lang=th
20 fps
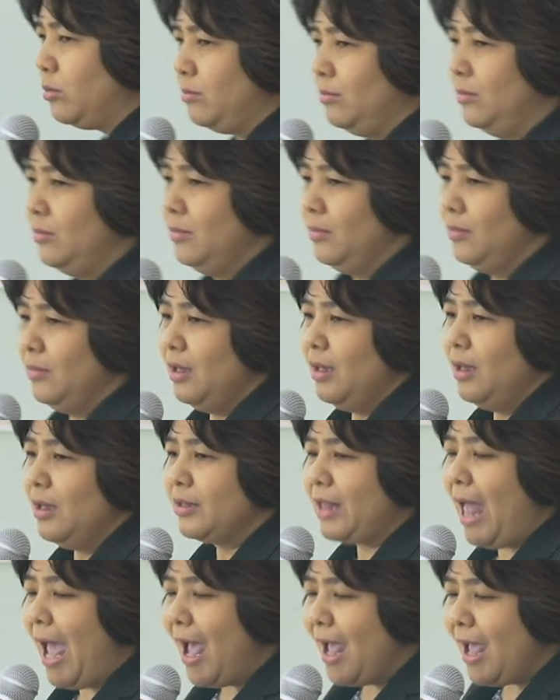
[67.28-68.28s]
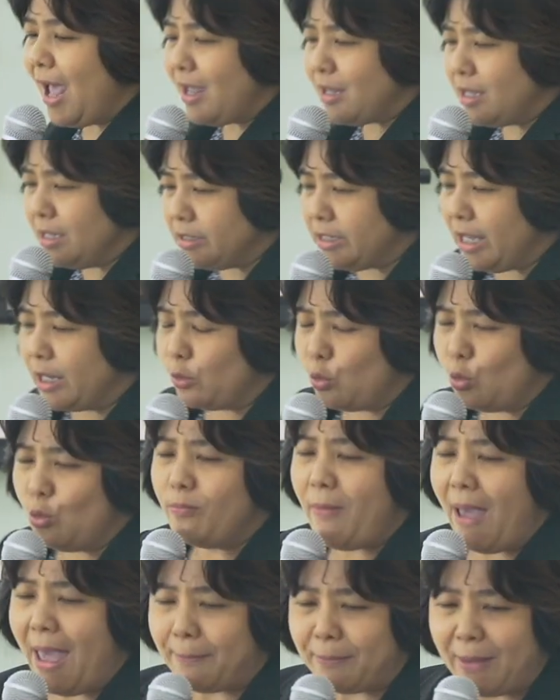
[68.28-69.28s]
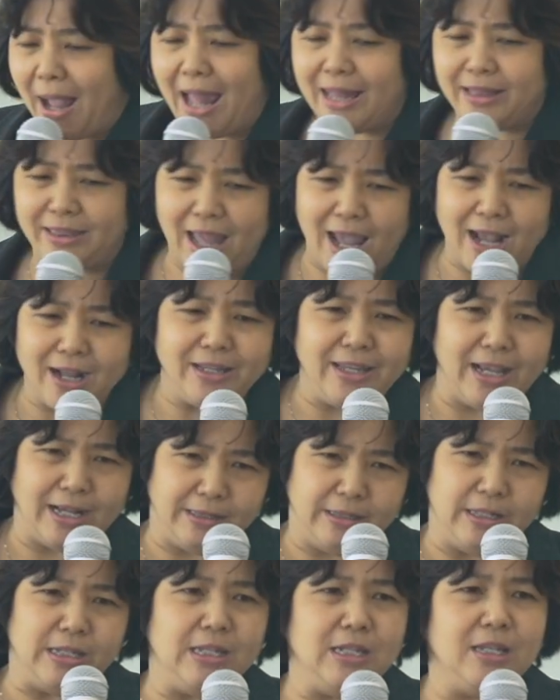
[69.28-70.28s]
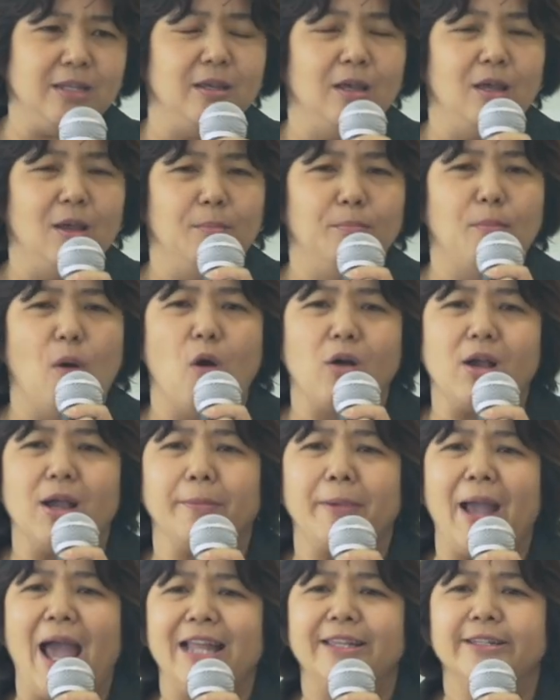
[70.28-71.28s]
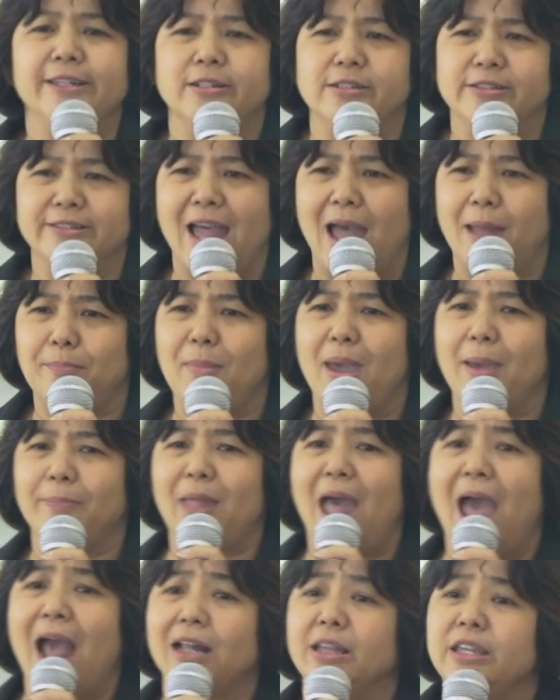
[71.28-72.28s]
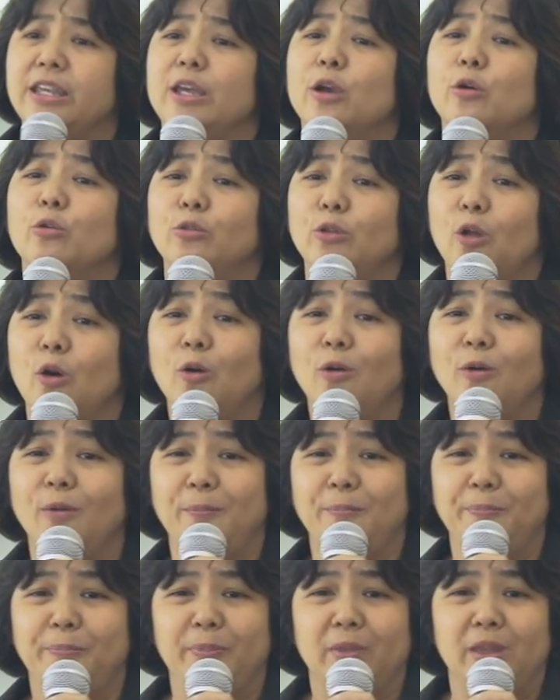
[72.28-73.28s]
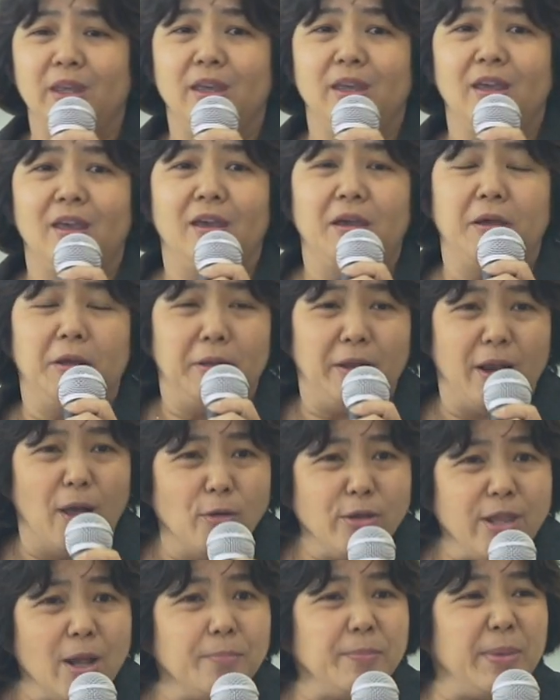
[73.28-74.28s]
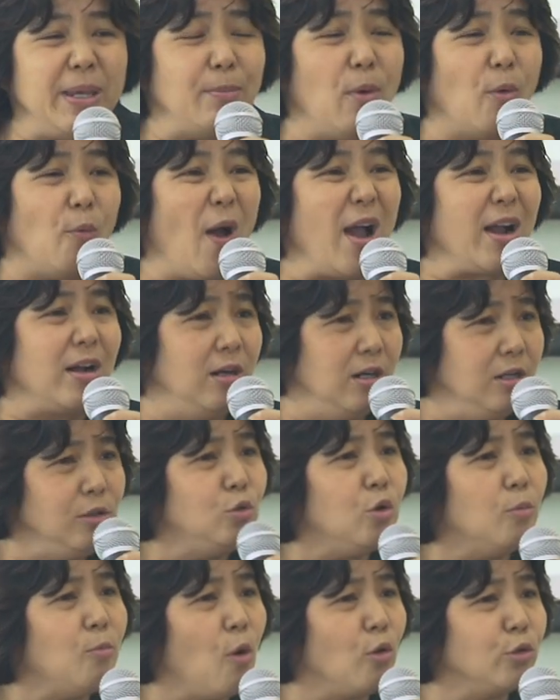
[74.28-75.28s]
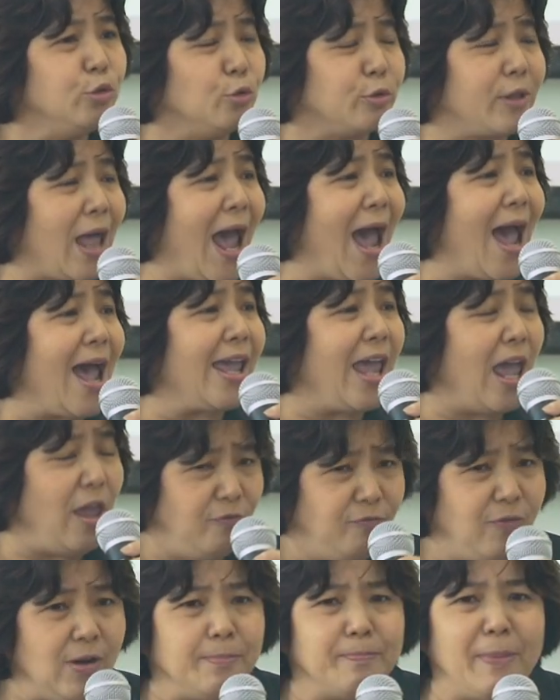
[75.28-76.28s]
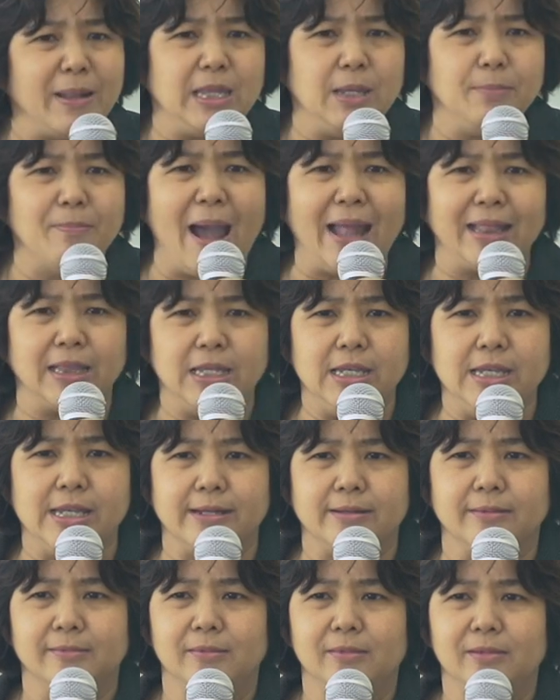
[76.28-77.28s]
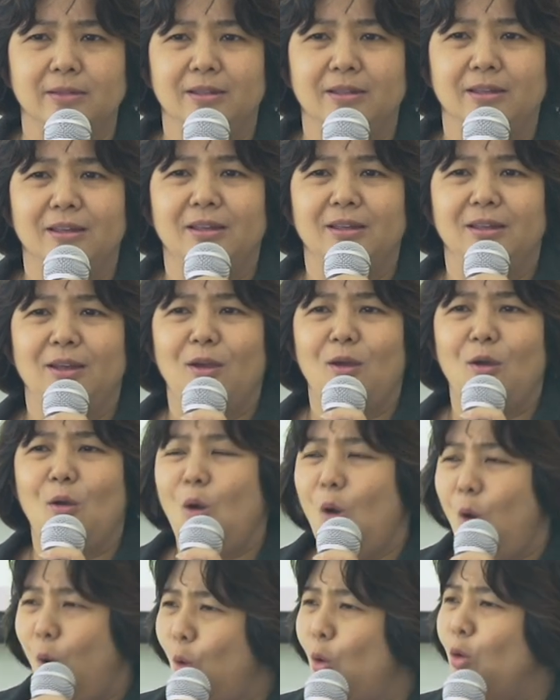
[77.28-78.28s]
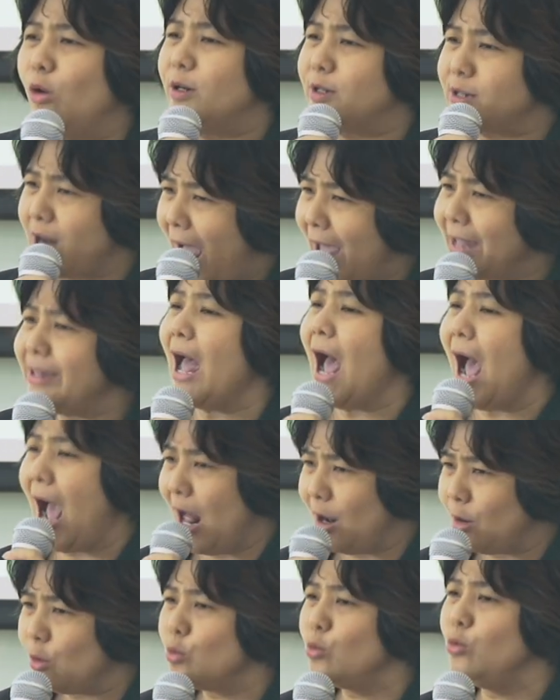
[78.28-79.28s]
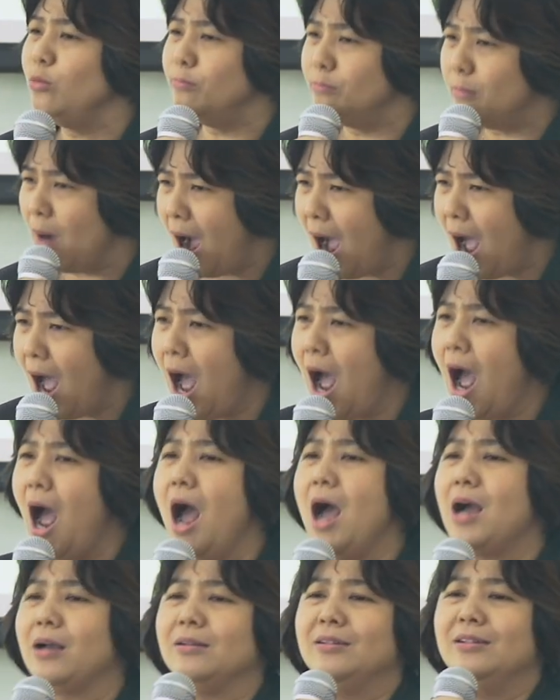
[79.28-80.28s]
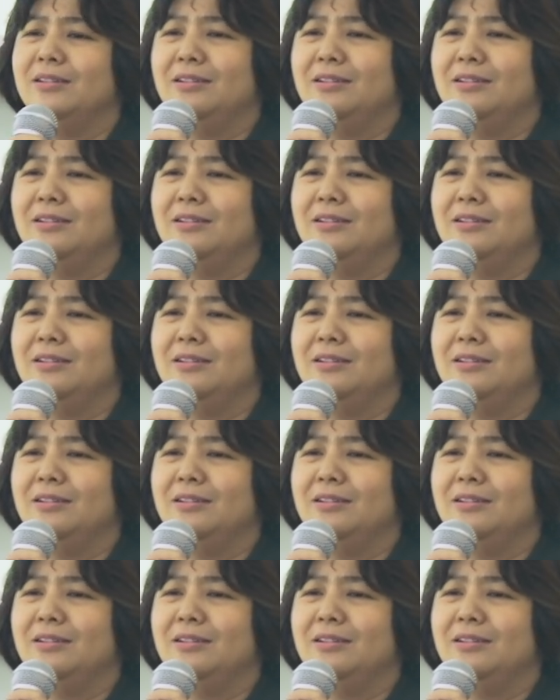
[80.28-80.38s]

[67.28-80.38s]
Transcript: ดถ้าจริงๆรูปแบบการนั่งอย่างนี้เหมาะกับการสื่อสารแบบทางเดียวเนาะแล้วยังมีบอกว่าครึ่งชั่วโมงสุดท้ายให้ฝึกปฏิบัติอีกโหดร้ายทารุณมาก